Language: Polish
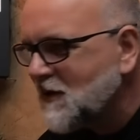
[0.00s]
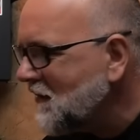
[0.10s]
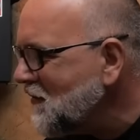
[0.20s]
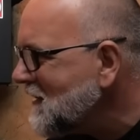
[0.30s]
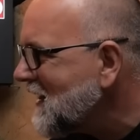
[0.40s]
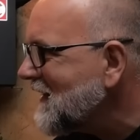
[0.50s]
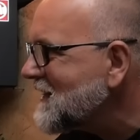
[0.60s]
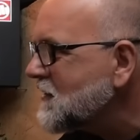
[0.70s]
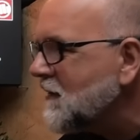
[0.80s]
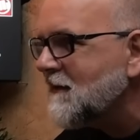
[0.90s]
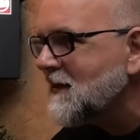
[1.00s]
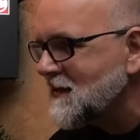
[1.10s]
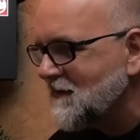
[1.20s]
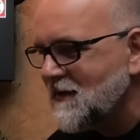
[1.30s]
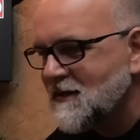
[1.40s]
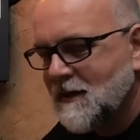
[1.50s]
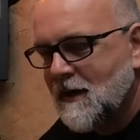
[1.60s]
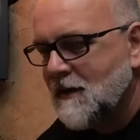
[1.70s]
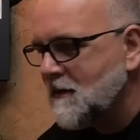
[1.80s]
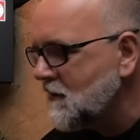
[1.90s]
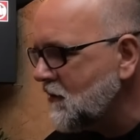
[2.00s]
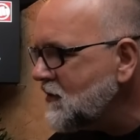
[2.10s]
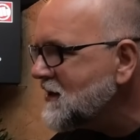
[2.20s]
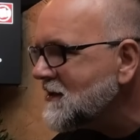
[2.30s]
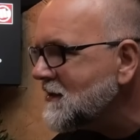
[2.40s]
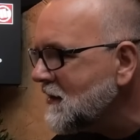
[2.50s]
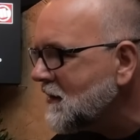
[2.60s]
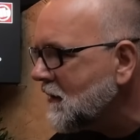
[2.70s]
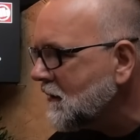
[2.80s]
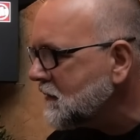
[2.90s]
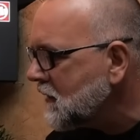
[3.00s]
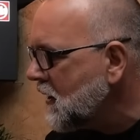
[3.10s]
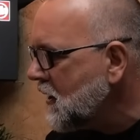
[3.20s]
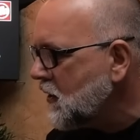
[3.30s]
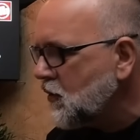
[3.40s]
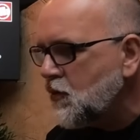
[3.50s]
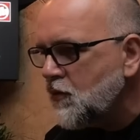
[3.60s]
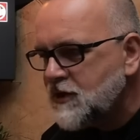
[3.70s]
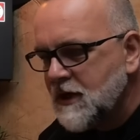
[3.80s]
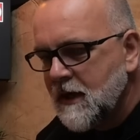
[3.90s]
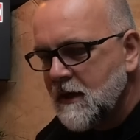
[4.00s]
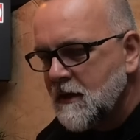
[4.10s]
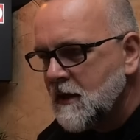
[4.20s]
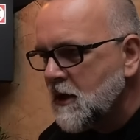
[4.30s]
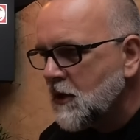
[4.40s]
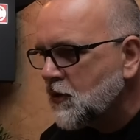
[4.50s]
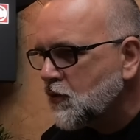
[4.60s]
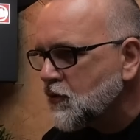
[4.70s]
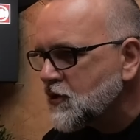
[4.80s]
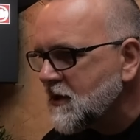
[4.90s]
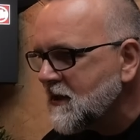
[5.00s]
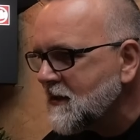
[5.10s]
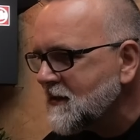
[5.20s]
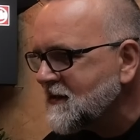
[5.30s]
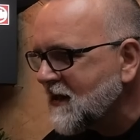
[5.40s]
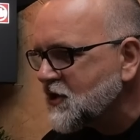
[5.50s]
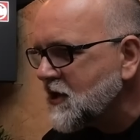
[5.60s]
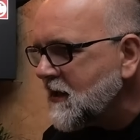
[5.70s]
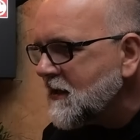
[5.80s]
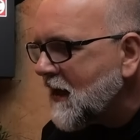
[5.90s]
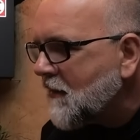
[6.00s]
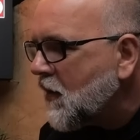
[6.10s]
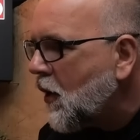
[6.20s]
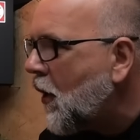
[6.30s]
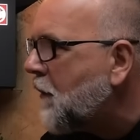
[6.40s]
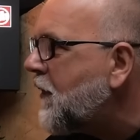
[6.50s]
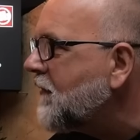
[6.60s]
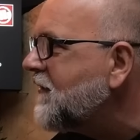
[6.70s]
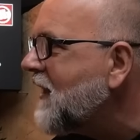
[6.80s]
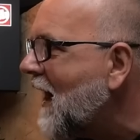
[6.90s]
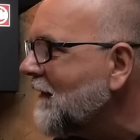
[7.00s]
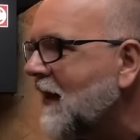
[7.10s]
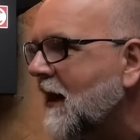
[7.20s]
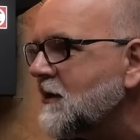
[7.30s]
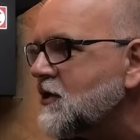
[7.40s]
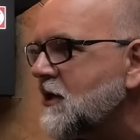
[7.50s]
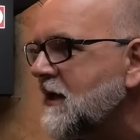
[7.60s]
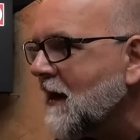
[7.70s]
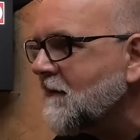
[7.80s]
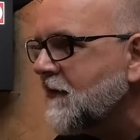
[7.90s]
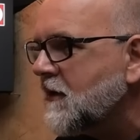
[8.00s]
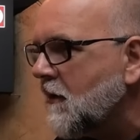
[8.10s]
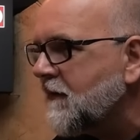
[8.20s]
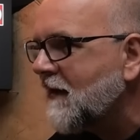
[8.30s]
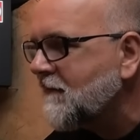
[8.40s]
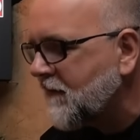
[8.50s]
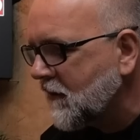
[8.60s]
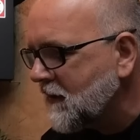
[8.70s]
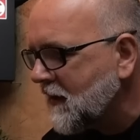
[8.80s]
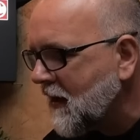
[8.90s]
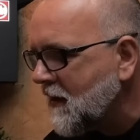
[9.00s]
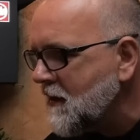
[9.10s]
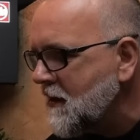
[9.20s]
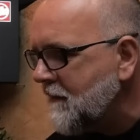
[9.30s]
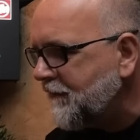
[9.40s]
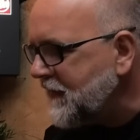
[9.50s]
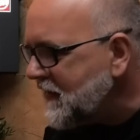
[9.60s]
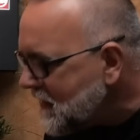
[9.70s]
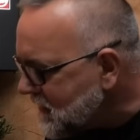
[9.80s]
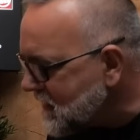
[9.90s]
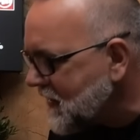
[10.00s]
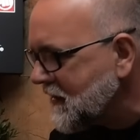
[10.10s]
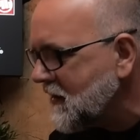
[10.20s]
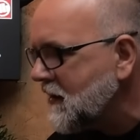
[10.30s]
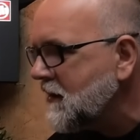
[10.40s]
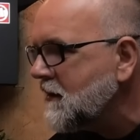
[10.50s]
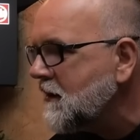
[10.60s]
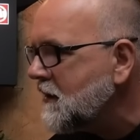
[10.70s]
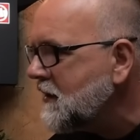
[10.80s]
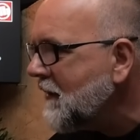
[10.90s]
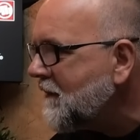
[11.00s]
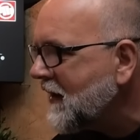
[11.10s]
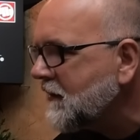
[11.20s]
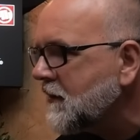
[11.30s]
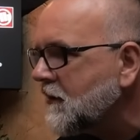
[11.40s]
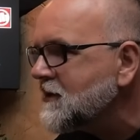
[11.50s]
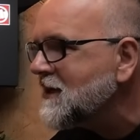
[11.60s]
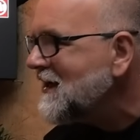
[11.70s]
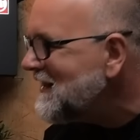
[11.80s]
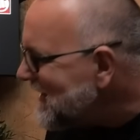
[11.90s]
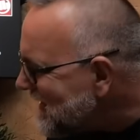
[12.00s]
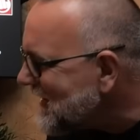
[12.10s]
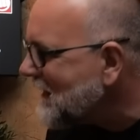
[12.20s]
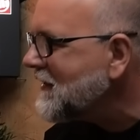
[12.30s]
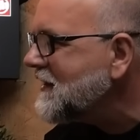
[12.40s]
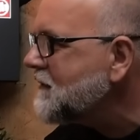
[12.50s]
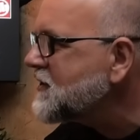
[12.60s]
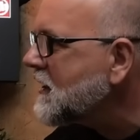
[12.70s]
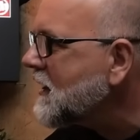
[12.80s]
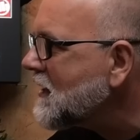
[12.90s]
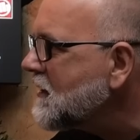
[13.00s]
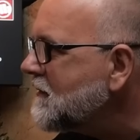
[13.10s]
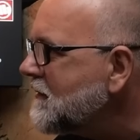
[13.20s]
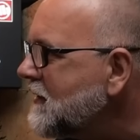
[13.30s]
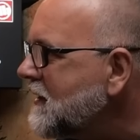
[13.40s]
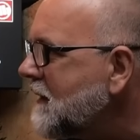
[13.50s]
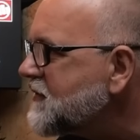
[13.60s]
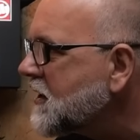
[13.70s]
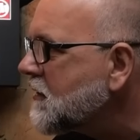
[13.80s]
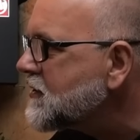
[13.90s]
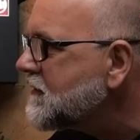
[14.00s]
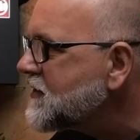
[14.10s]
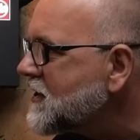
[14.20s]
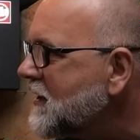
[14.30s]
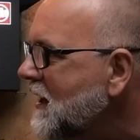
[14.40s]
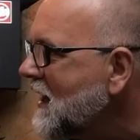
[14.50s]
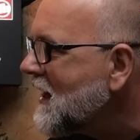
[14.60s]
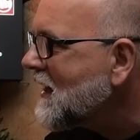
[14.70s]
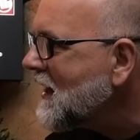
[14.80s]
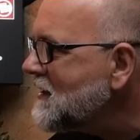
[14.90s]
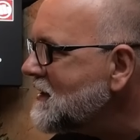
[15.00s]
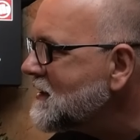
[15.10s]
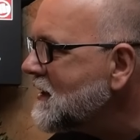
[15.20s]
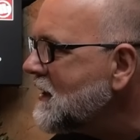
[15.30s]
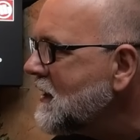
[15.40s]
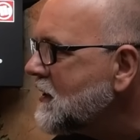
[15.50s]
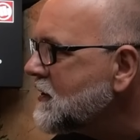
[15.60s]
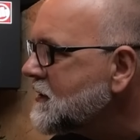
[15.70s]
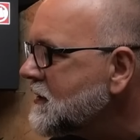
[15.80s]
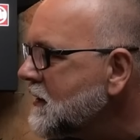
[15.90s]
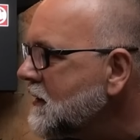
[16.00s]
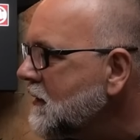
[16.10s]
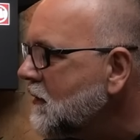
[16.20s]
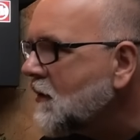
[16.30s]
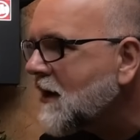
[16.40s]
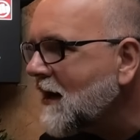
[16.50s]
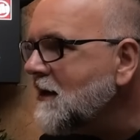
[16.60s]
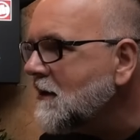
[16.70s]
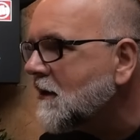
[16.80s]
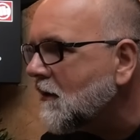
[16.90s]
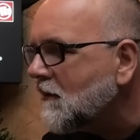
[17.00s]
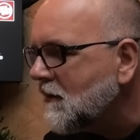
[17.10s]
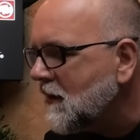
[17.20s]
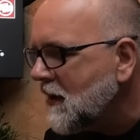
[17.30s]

To były dla nas nowe nazwiska, ludzie znikąd, ludzie, którzy zaczęli nam opowiadać, jak wygląda wojna, nigdy na niej nie będąc, nigdy nawet nie, przekro, y, nie przekroczywszy granicy z Ukrainą.